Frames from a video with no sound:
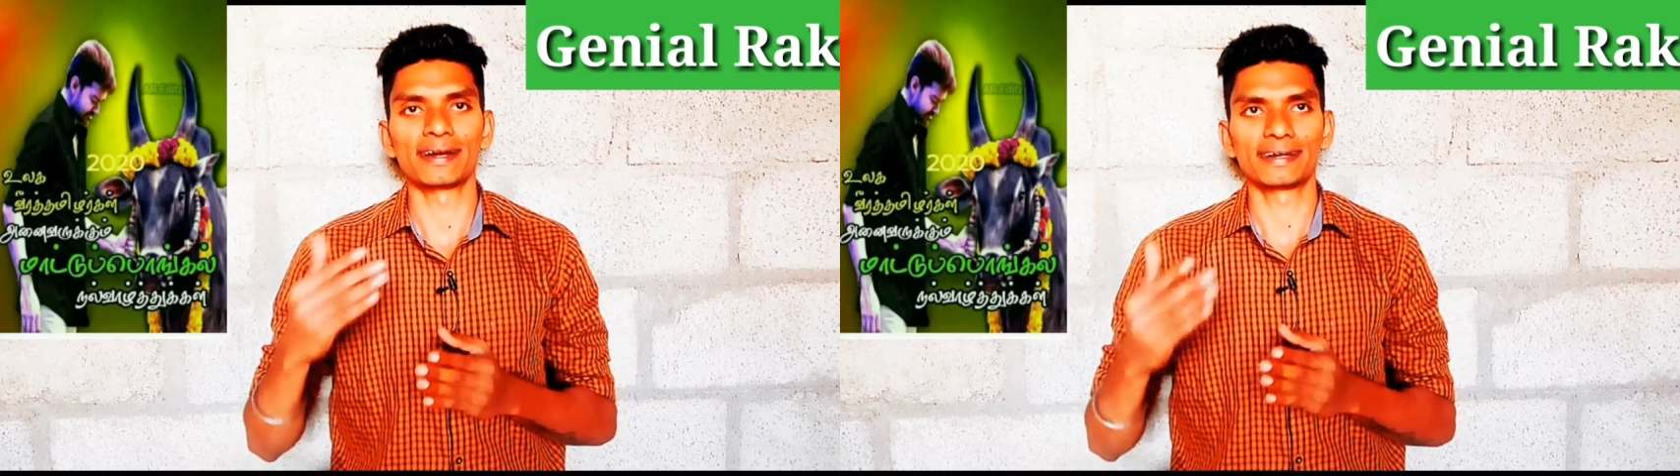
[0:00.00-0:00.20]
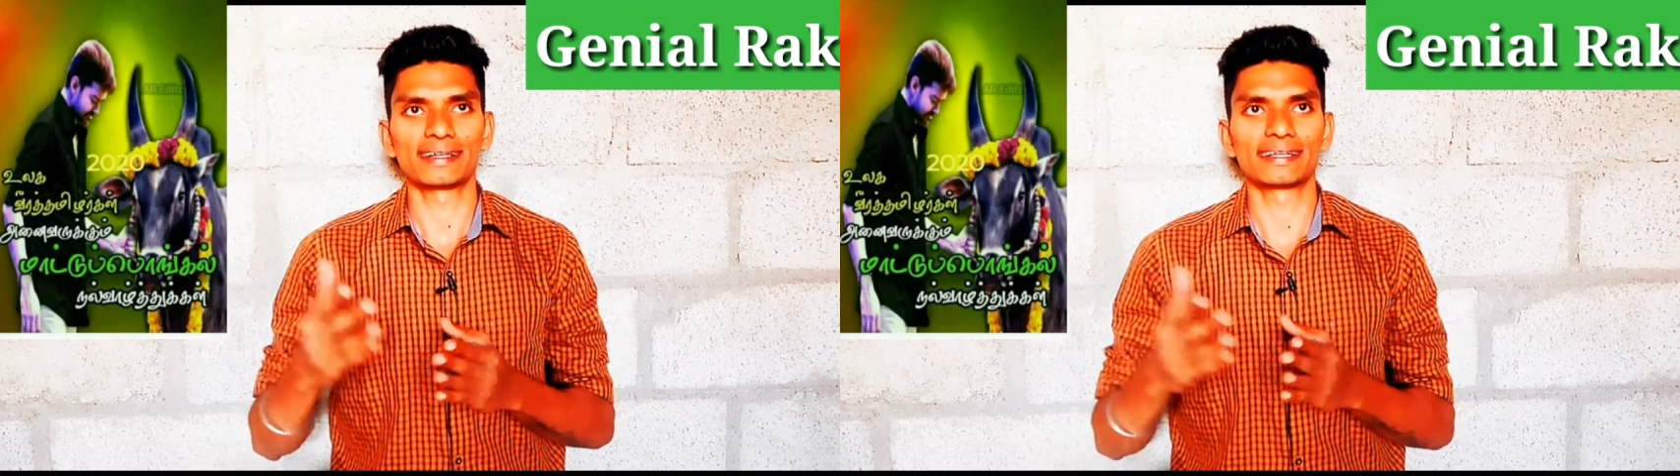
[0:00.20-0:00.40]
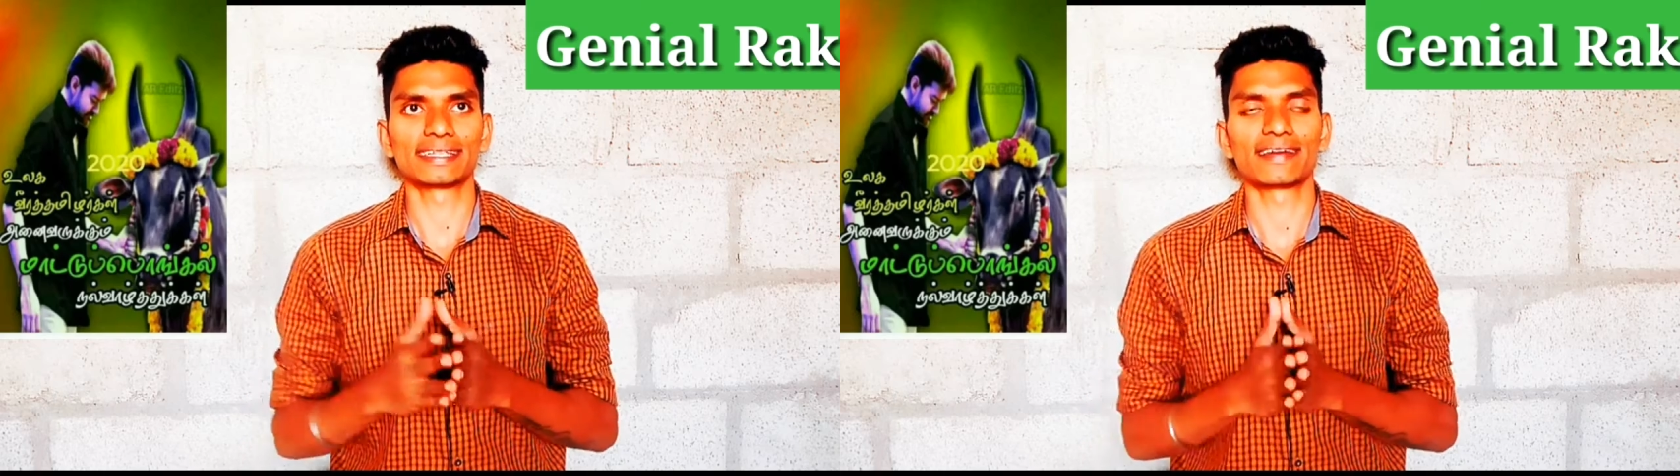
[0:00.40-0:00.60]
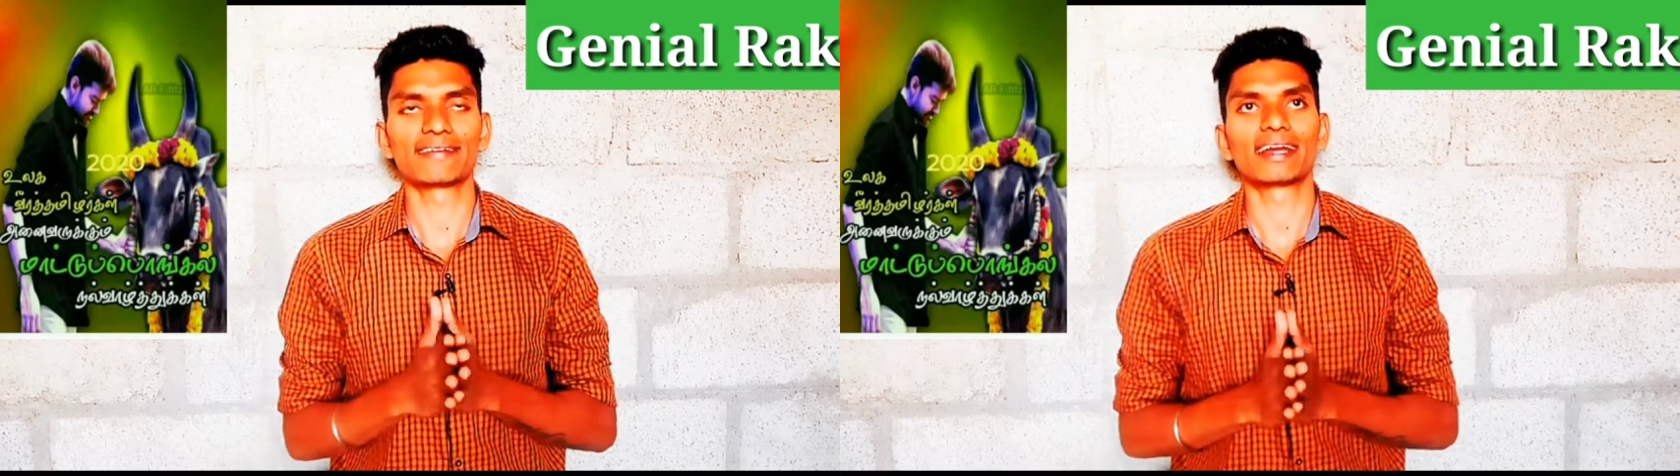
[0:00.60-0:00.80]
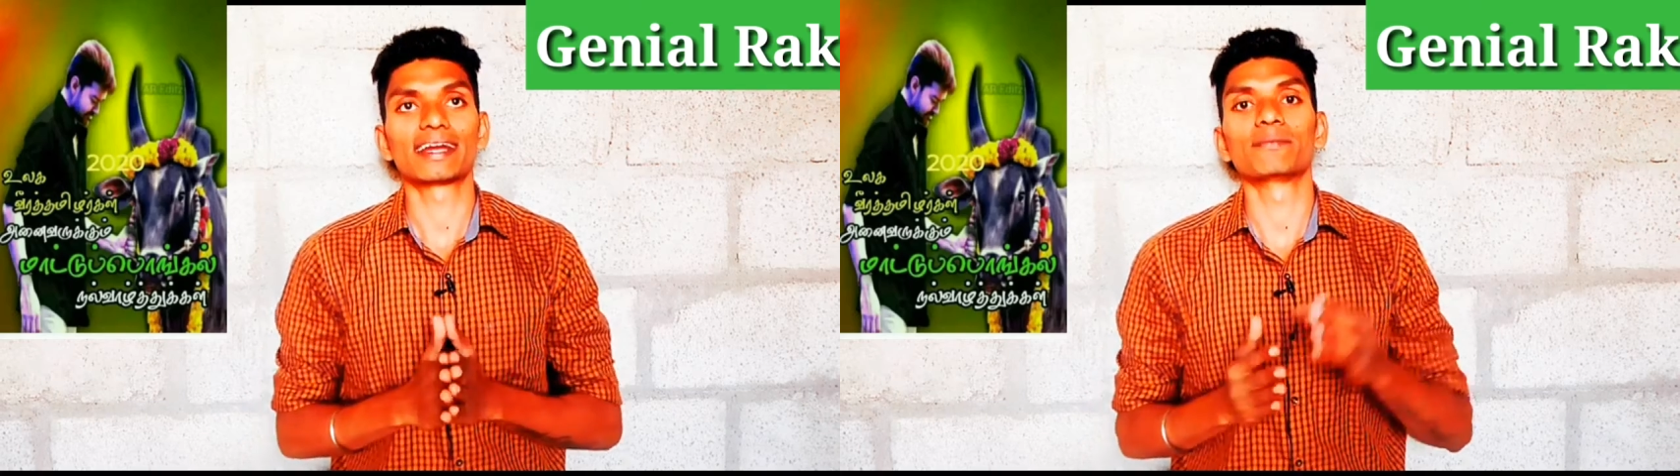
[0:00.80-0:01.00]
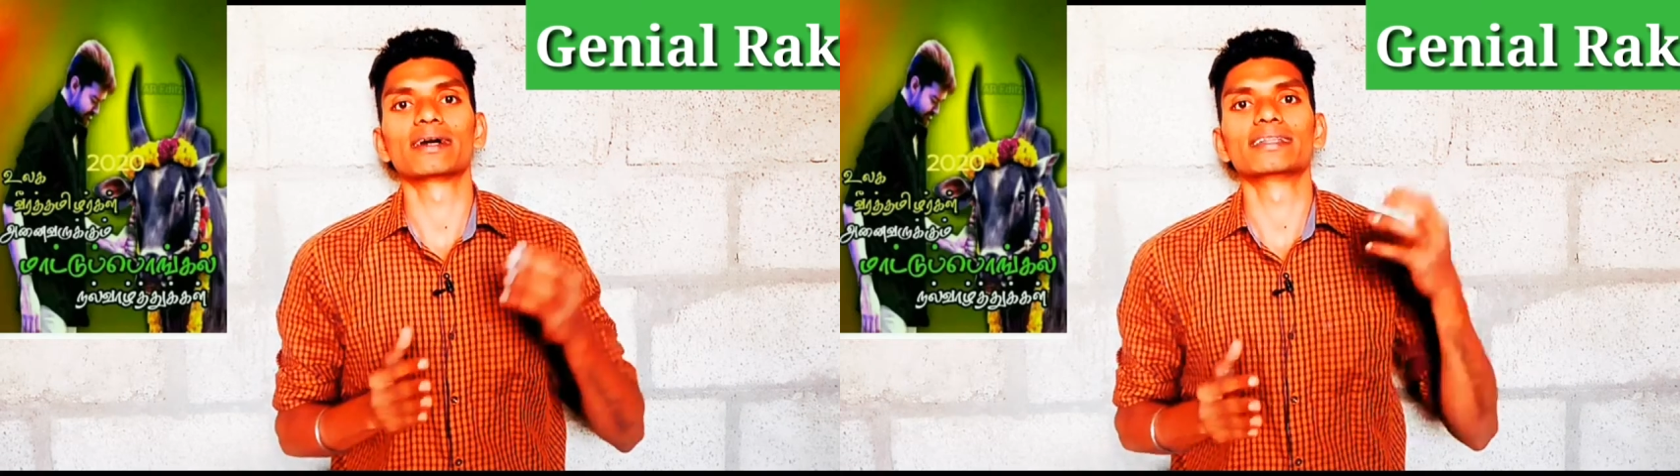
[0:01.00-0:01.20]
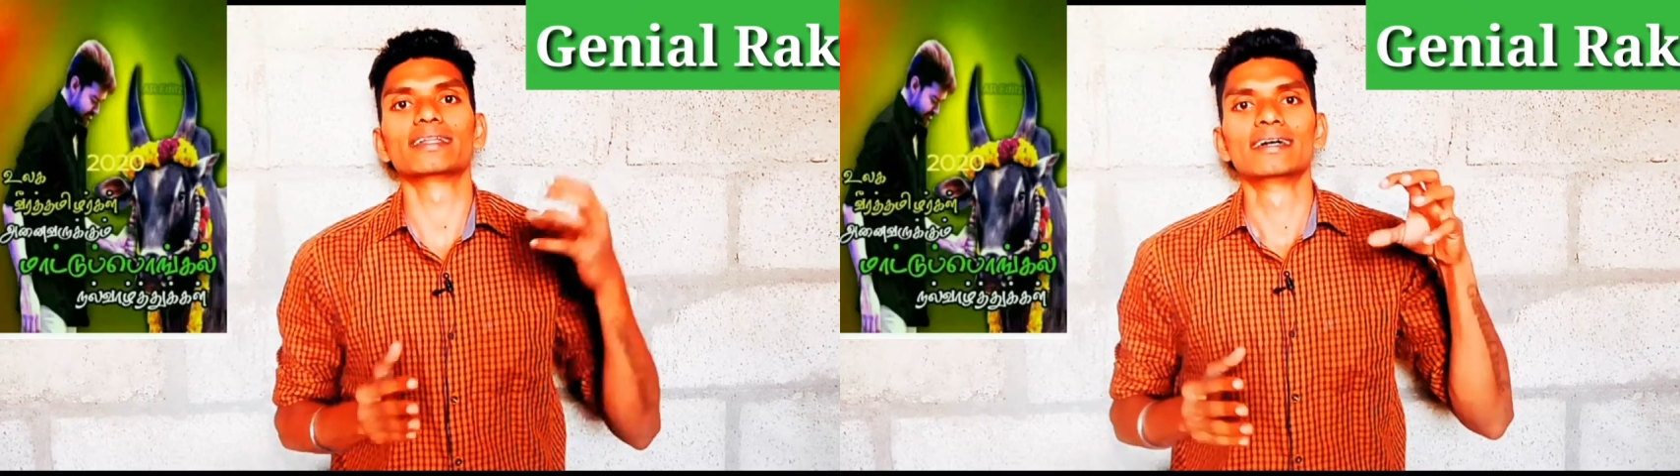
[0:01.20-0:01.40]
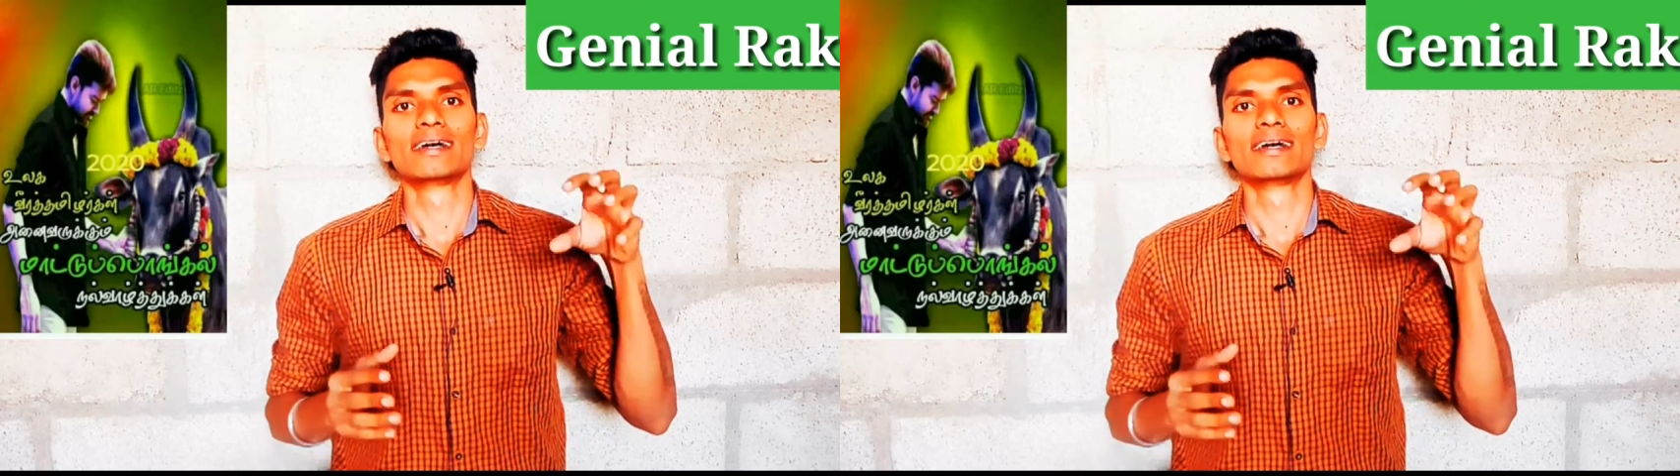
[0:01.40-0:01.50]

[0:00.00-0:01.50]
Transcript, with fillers: மாட்டுக்கு தேவையான நம்ம அந்த